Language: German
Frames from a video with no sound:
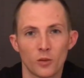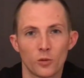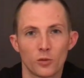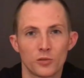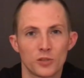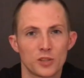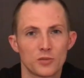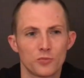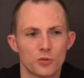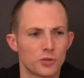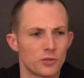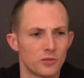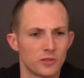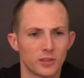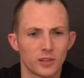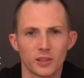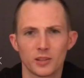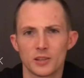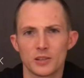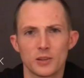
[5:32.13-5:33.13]
Und
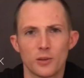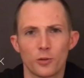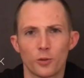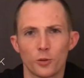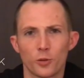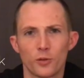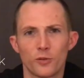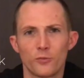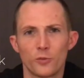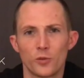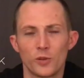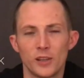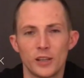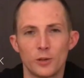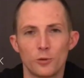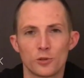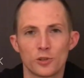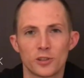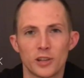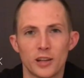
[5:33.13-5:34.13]
zwischendrin ist auch noch irgendwo ein
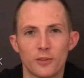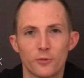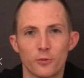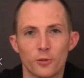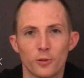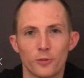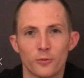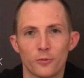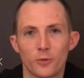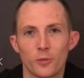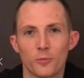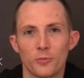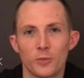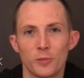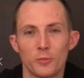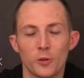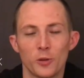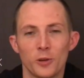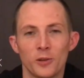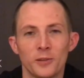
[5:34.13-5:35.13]
Legostein von, von
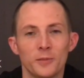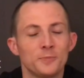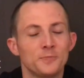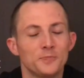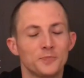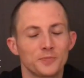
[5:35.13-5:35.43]
dem Lütten.